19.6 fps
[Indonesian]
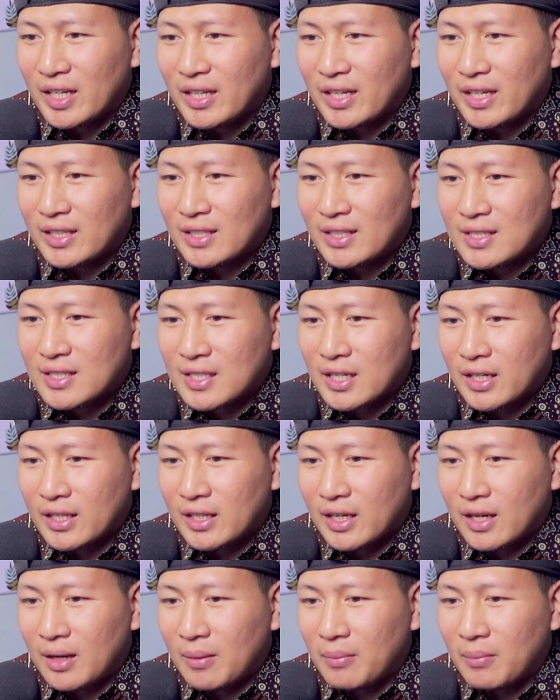lihat di
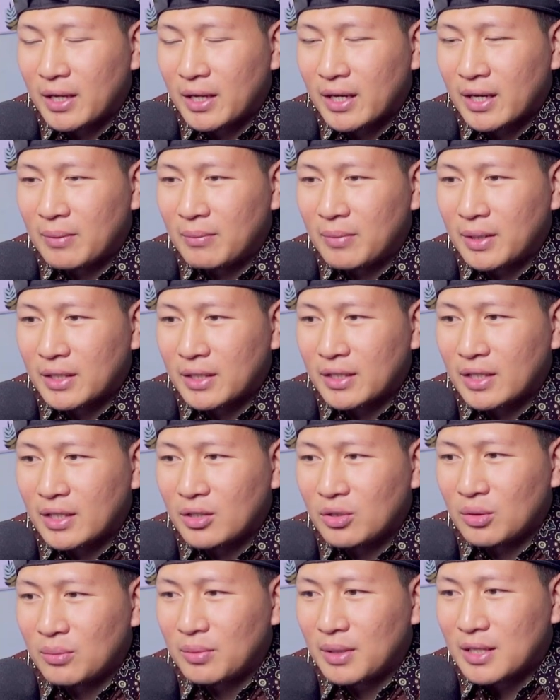istilahnya gambar-gambarnya
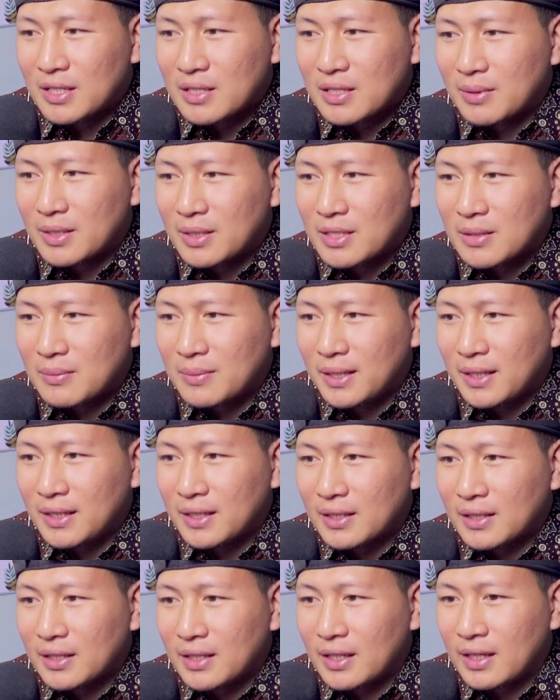itu ya biasa-biasa
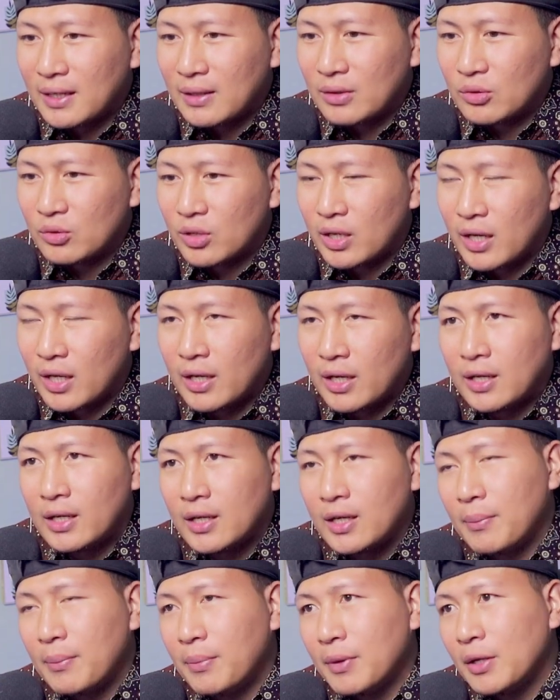banget lah. Dura
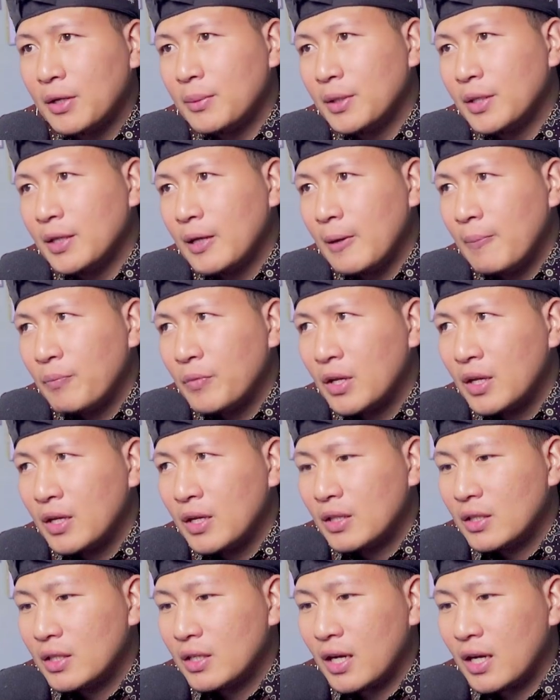uh, apa namanya?
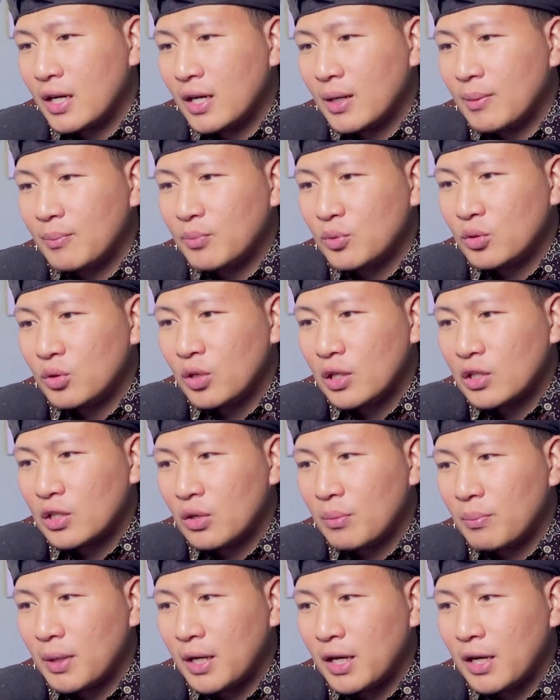360
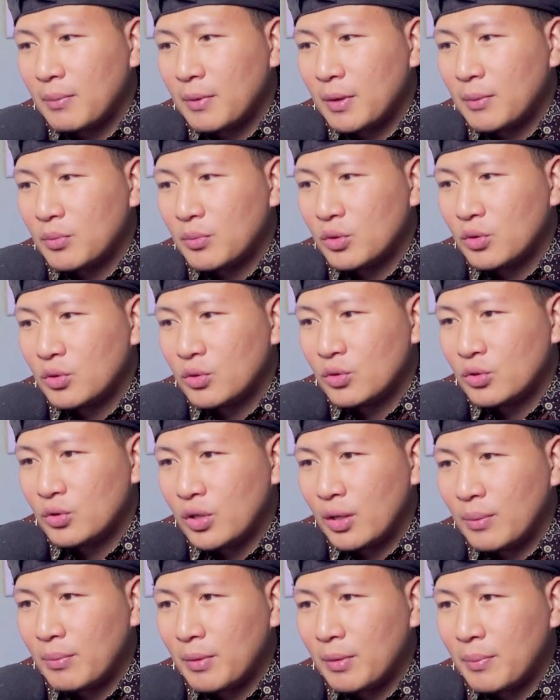atau
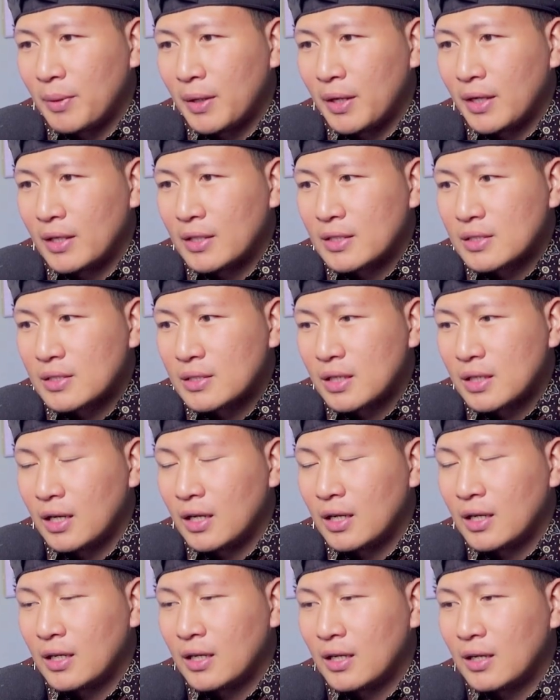480 Mbps uh,
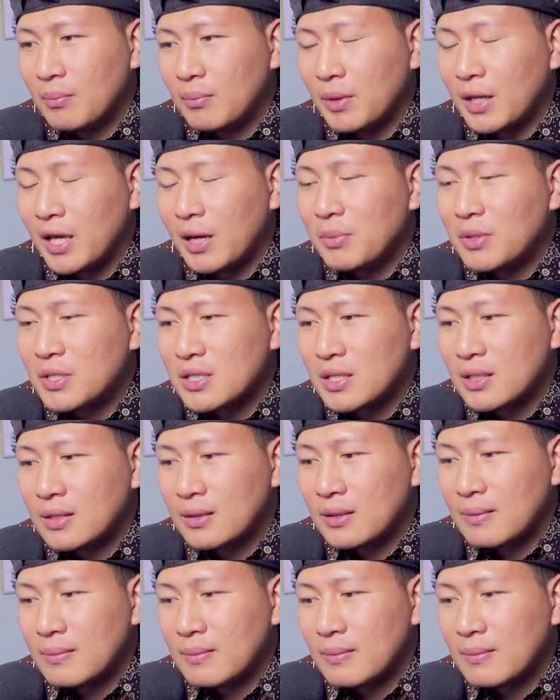eh, megapiksel.